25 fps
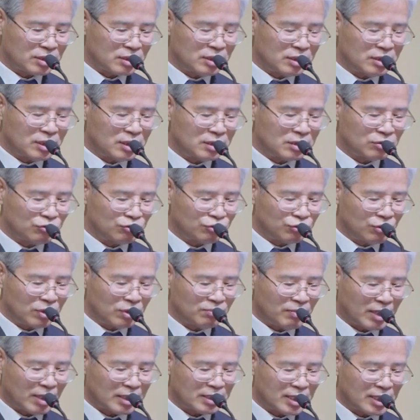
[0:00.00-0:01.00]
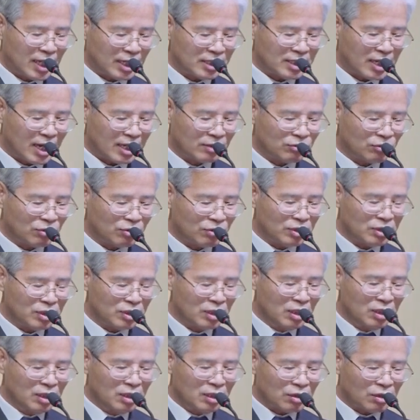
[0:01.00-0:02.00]
그 구원받은 한
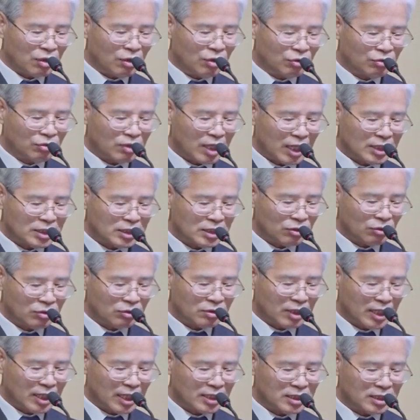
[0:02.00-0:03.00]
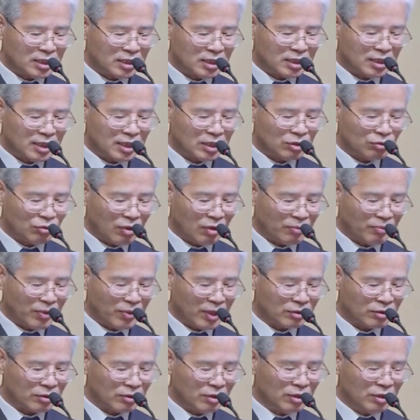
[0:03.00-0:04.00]
강도는 거룩하시고 선하신 그리스도
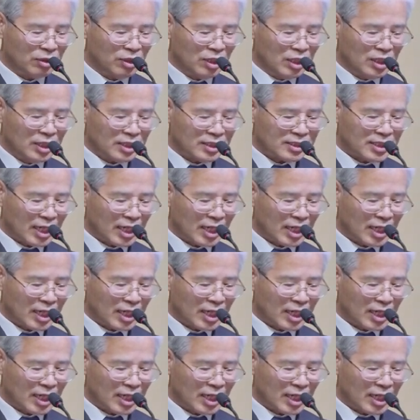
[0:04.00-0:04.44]
앞에서